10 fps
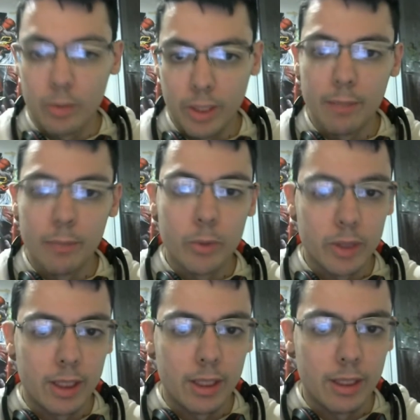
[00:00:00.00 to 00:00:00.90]
queria
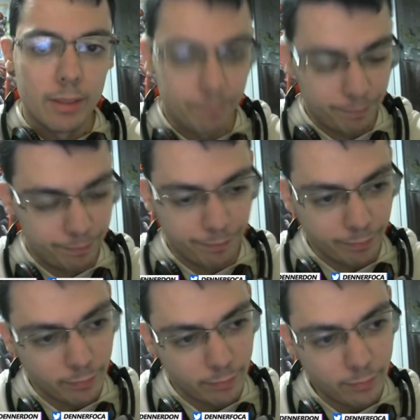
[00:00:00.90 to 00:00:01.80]
mostrar
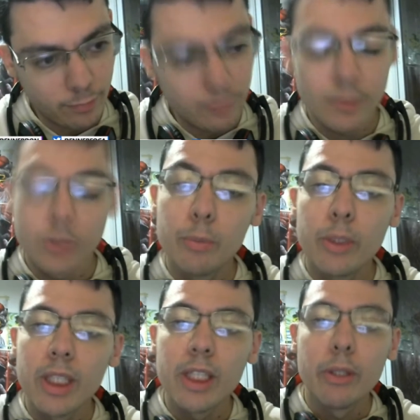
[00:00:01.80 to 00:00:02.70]
o
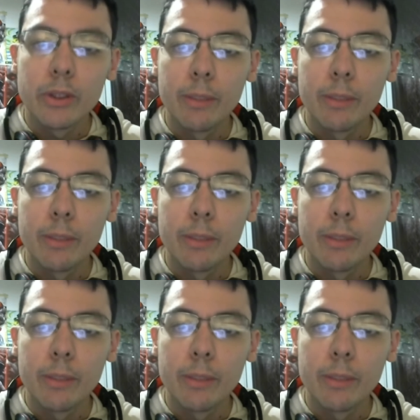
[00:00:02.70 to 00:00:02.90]
porquê que eu acho o